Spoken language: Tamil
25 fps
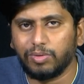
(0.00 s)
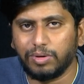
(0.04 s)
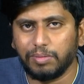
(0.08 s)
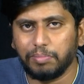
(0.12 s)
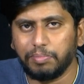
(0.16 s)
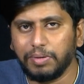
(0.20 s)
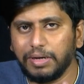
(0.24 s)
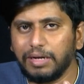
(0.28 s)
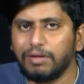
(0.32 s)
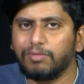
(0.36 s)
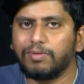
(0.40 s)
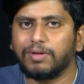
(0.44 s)
ஒரு
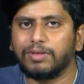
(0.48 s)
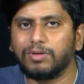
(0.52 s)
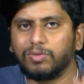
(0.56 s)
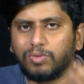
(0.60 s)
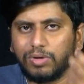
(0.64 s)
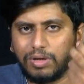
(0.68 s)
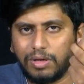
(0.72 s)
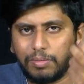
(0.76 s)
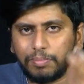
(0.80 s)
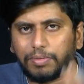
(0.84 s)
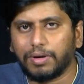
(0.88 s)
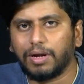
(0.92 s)
பில் வந்து
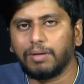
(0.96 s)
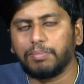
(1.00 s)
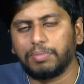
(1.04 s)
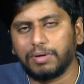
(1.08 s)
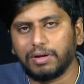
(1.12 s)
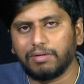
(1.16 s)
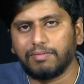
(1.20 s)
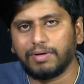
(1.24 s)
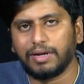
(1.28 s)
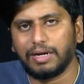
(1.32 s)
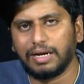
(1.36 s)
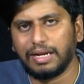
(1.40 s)
உங்களுக்கு
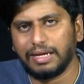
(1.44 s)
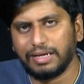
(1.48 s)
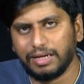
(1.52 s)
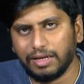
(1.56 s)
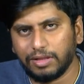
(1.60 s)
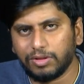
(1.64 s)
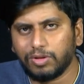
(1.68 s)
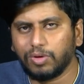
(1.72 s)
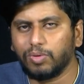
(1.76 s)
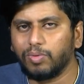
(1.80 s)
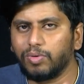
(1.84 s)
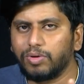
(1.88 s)
ப்ராப்பராக வரல
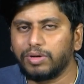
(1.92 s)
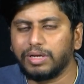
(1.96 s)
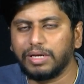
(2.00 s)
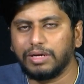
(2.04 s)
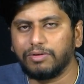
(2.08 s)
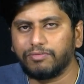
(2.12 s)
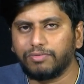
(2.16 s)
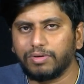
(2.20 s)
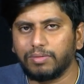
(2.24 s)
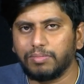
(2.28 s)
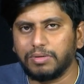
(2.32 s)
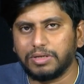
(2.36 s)
ஏதோ ஒரு
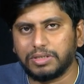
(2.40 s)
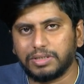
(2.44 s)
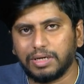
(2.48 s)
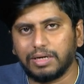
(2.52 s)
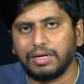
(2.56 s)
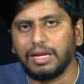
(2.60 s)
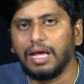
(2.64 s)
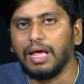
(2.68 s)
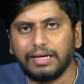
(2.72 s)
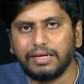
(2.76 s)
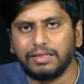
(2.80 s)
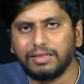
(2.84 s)
இன்ஃபர்மேஷன்
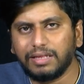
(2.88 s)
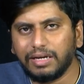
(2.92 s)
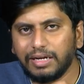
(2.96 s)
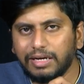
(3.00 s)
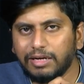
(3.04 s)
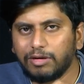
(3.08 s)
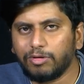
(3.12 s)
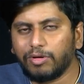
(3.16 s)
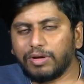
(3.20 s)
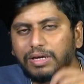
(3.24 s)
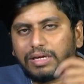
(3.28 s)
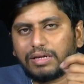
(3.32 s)
இந்த
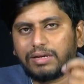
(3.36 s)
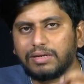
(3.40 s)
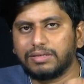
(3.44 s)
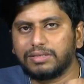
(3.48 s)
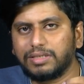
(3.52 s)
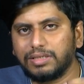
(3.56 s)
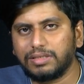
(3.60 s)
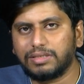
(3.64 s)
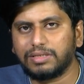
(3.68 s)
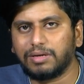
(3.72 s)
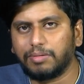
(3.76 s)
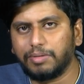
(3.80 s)

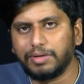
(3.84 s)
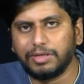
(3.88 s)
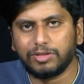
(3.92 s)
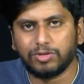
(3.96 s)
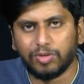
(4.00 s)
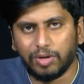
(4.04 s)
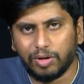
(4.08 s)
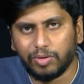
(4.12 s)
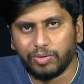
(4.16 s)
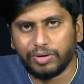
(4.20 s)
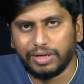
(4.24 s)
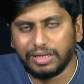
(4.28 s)
இன்வாக்கிரசிஸ் அப்படின்னு
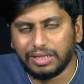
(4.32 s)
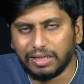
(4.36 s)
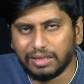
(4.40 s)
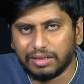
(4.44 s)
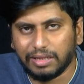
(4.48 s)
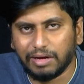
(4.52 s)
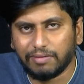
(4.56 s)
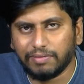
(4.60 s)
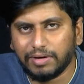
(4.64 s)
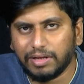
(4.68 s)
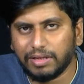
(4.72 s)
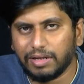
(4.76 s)
சொல்லக்கூடிய இந்த
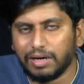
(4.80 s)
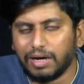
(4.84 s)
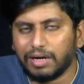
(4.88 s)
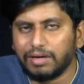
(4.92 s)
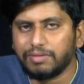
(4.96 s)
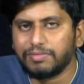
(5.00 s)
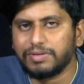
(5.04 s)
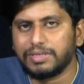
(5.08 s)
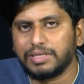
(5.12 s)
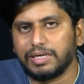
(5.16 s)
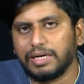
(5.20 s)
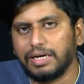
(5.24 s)

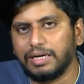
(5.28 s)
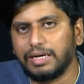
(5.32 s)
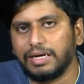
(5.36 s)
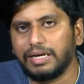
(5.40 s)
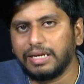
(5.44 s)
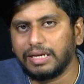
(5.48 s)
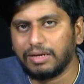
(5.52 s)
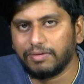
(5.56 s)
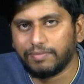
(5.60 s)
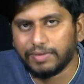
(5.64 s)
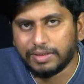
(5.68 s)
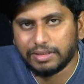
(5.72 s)
தவறுதலான விஷயங்களை
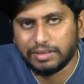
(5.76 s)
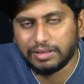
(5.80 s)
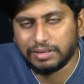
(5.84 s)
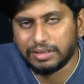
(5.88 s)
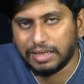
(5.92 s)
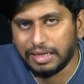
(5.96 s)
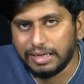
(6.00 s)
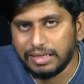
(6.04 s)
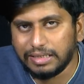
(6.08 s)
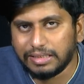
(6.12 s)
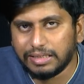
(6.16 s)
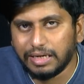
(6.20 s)
நீங்கள் ஃபஸ்ட்டு
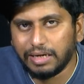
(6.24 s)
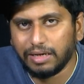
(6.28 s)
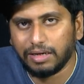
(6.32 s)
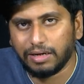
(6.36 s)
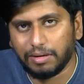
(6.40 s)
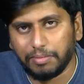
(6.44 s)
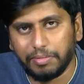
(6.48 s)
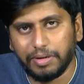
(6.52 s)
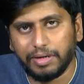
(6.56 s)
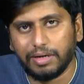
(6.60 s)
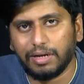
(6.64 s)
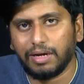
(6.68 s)
சரி செய்யலை
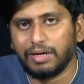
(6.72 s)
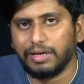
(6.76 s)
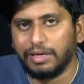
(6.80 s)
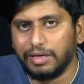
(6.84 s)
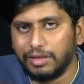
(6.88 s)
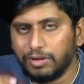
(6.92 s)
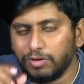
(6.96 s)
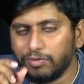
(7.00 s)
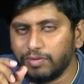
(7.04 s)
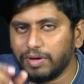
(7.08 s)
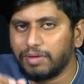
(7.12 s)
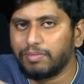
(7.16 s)
அப்படின்னா
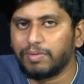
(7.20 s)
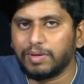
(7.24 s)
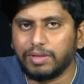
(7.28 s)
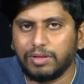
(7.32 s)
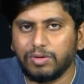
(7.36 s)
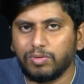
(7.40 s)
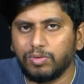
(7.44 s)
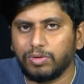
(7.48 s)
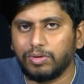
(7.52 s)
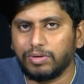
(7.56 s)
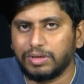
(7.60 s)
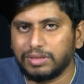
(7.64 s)
இதுவே
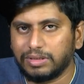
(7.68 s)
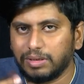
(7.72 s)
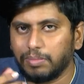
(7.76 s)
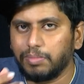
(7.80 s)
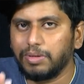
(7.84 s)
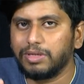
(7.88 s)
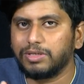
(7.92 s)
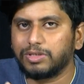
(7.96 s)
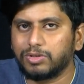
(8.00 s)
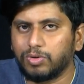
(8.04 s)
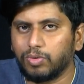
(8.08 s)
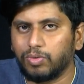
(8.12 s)
வந்து உங்களோட
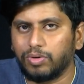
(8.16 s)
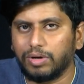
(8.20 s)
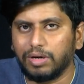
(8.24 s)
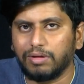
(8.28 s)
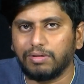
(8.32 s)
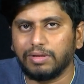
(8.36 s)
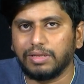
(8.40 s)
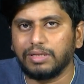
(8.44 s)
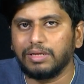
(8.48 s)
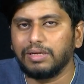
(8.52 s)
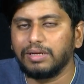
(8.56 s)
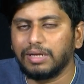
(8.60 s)
சிபில் ஸ்கோரில்
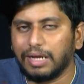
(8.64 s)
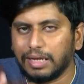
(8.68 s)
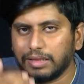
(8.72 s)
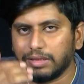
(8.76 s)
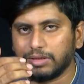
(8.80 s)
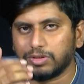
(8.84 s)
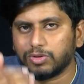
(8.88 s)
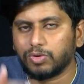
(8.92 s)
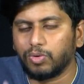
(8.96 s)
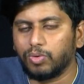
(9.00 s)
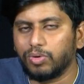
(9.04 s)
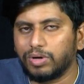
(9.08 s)
வந்து
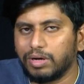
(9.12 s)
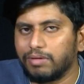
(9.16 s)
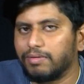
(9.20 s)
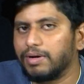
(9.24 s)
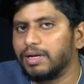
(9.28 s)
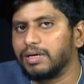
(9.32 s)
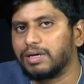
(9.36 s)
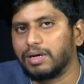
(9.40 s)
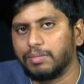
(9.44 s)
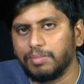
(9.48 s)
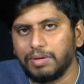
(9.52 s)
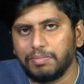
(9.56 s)
அந்த ஸ்கோர்
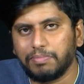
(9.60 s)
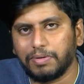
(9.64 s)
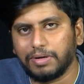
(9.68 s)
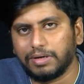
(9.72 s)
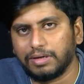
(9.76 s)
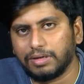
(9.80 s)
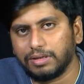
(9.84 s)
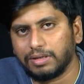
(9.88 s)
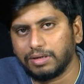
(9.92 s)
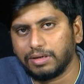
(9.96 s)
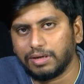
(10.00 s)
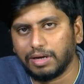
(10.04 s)
லெவலை கம்மி
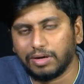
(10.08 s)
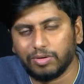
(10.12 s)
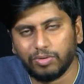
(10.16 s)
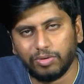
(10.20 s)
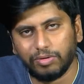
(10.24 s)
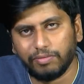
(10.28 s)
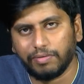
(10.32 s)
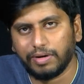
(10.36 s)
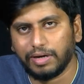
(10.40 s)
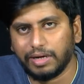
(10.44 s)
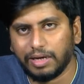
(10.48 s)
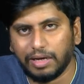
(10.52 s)
பண்ணுறதுக்கான
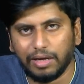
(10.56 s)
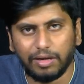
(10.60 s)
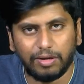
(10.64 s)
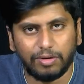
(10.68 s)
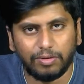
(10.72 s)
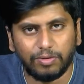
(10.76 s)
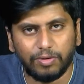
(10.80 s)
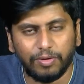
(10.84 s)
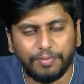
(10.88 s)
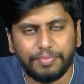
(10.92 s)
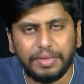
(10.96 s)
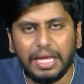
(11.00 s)
ஒரு வகையாக
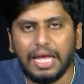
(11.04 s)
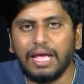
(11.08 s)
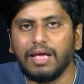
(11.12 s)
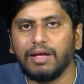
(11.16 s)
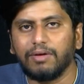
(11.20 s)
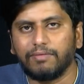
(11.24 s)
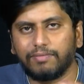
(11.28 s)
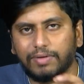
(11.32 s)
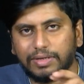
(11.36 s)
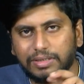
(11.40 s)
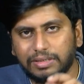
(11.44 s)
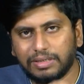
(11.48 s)
இருக்கும்
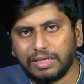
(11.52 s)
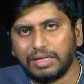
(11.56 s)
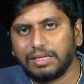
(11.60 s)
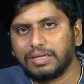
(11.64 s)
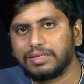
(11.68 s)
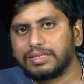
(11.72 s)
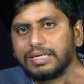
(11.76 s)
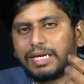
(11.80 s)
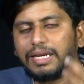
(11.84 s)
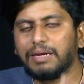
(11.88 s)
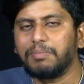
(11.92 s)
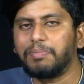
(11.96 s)
ஃபஸ்ட்டு இதை
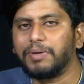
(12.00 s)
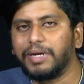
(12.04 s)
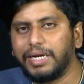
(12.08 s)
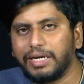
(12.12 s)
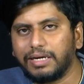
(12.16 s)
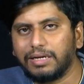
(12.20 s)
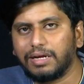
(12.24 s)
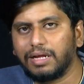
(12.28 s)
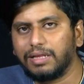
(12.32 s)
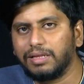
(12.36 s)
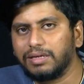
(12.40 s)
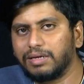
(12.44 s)
சரி
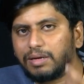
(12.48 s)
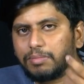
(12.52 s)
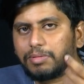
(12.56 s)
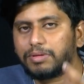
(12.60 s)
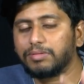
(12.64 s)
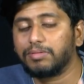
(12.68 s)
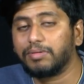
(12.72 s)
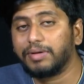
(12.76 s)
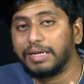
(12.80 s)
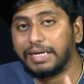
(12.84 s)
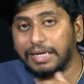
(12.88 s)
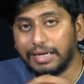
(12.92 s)
பண்ணிவிட்டு
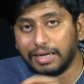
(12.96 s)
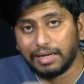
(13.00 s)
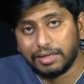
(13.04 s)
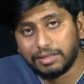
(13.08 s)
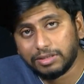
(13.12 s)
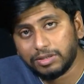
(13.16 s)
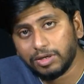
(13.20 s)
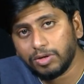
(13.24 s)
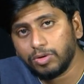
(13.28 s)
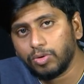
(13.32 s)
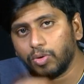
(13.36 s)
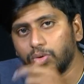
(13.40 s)
அதுக்கப்புறம் தான் நீங்கள்
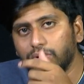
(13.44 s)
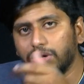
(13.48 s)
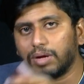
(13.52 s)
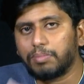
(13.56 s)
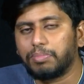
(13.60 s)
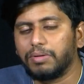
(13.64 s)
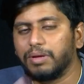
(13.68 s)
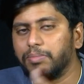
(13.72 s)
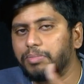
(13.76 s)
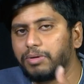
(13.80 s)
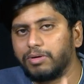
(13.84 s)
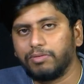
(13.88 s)
நெக்ஸ்ட்டு லோன்
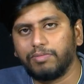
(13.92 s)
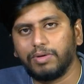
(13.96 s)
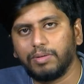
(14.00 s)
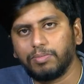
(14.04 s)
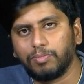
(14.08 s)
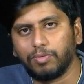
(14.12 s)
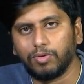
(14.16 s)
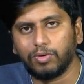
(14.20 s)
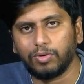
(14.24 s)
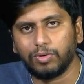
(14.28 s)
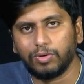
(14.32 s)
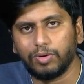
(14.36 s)
அப்ளை பண்ணவே
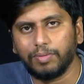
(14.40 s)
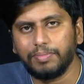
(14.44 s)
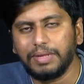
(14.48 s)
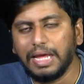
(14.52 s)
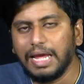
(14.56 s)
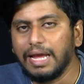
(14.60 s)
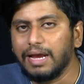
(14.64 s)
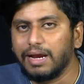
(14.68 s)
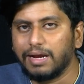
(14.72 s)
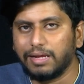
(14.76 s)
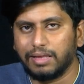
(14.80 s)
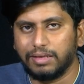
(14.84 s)
போகணும்
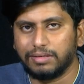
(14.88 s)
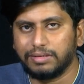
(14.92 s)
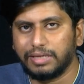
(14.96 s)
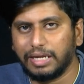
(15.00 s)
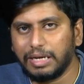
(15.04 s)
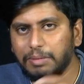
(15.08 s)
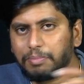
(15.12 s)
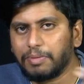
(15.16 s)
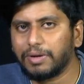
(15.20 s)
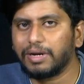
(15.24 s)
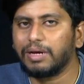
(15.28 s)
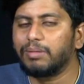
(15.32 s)
இதை
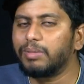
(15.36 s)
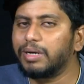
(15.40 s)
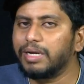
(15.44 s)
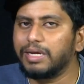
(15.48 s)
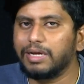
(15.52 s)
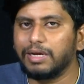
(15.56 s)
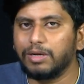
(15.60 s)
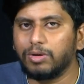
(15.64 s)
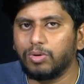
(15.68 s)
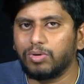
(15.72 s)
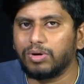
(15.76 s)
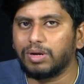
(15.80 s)
சரி பண்ணாமல்
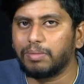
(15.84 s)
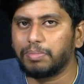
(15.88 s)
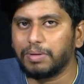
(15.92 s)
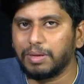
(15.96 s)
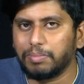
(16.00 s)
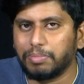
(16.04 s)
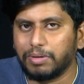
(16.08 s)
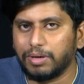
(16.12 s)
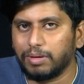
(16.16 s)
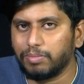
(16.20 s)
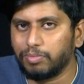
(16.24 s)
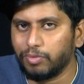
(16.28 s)
நீங்கள் லோன் அப்ளை
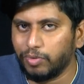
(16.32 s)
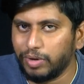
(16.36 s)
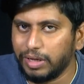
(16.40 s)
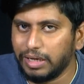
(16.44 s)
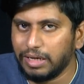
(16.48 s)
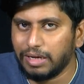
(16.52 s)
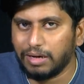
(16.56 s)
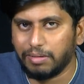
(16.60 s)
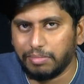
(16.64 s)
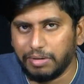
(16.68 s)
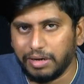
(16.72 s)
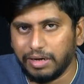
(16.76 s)
பண்ண
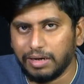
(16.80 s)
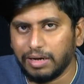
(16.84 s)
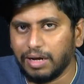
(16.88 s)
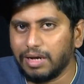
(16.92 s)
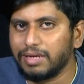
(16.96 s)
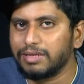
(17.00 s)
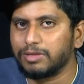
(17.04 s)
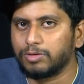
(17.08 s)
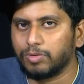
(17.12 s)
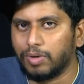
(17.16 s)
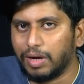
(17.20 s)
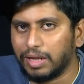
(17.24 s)
போனீங்க அப்படின்னா
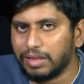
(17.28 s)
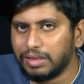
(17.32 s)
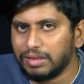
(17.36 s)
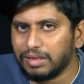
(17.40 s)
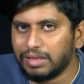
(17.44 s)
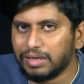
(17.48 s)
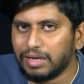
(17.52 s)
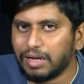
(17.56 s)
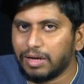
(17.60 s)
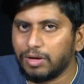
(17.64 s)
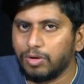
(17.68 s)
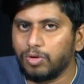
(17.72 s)
ஸோ
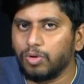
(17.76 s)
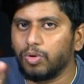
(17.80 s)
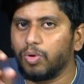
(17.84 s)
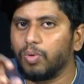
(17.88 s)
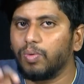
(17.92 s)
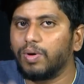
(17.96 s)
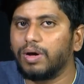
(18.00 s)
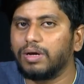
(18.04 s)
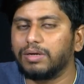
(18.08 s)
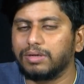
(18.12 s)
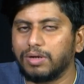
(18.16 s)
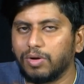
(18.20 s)
அந்த
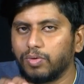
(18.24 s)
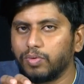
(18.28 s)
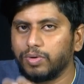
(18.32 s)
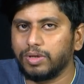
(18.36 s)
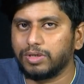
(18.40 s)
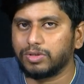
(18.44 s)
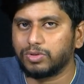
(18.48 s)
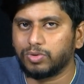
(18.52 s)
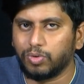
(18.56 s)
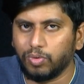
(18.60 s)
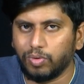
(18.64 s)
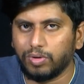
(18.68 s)
லோவாக இருக்கக்கூடிய
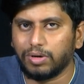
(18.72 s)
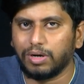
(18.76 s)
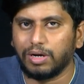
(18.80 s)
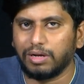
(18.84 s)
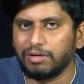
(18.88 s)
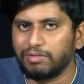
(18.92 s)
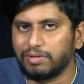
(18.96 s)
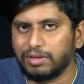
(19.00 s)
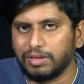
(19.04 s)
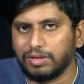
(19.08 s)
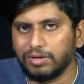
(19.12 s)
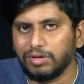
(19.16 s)
ஸ்கோரால்
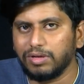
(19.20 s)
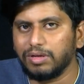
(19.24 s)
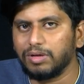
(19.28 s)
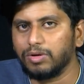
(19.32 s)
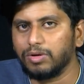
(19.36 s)
வந்து